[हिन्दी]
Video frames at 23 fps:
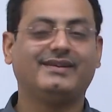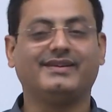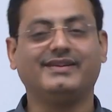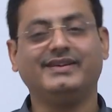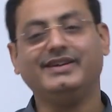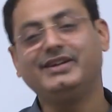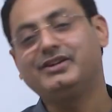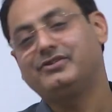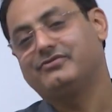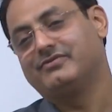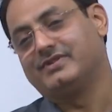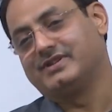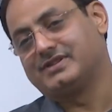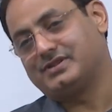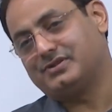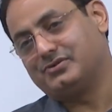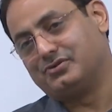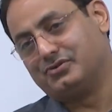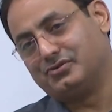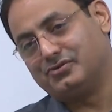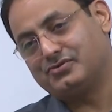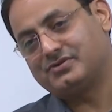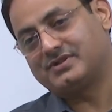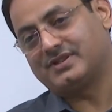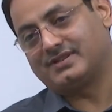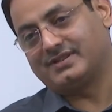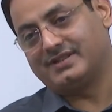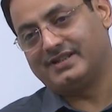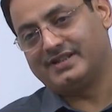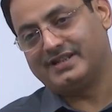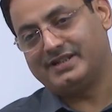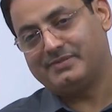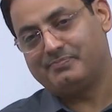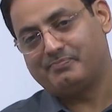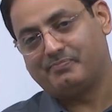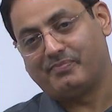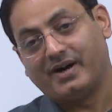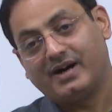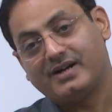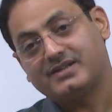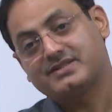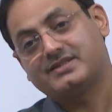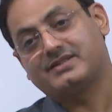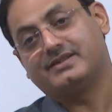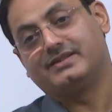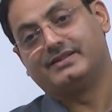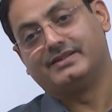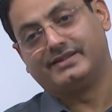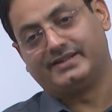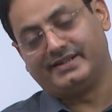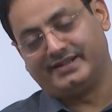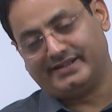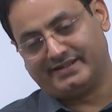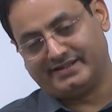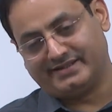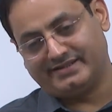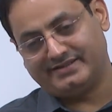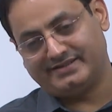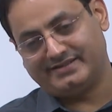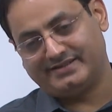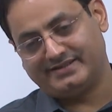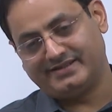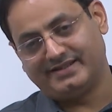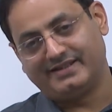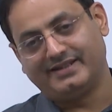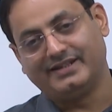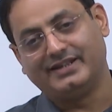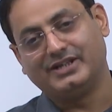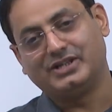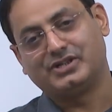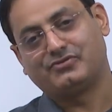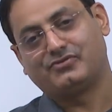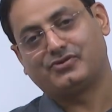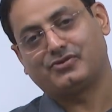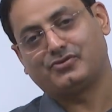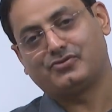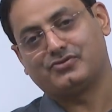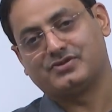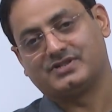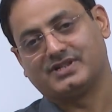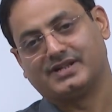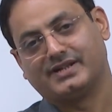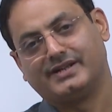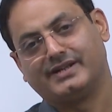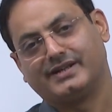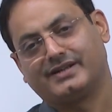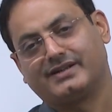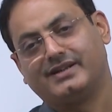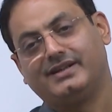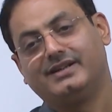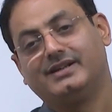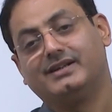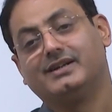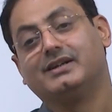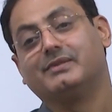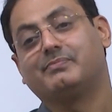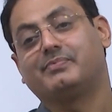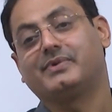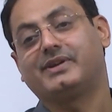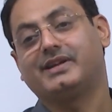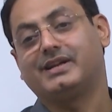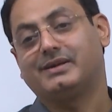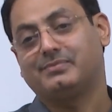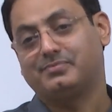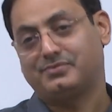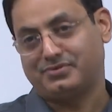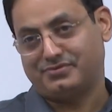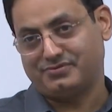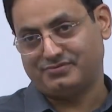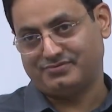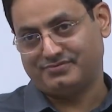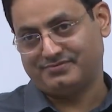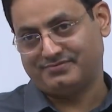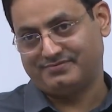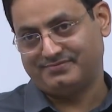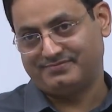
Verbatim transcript: ठीक वैसे हो सकता है कि पांच इंद्रियां ईश्वर को जानने के लिए अपर्याप्त हो